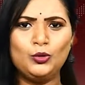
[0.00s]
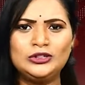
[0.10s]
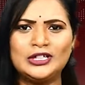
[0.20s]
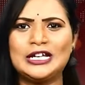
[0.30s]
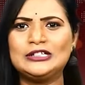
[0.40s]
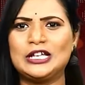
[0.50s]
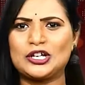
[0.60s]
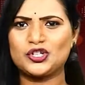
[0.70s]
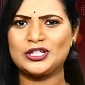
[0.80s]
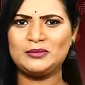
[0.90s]
ఉత్తర
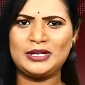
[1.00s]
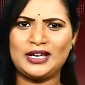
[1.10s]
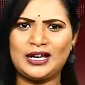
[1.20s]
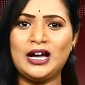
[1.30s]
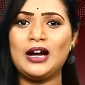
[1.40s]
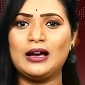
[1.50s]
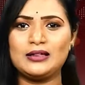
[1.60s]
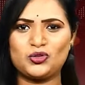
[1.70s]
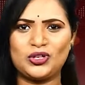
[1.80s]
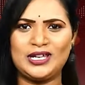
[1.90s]
దక్షిణ అమెరికా
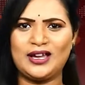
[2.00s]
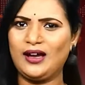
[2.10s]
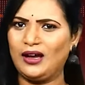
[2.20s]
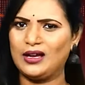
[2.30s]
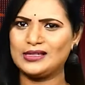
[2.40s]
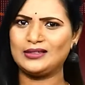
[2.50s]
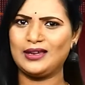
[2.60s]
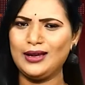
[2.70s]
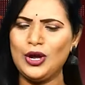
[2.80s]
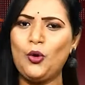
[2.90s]
ఆస్ట్రేలియా ఆసియా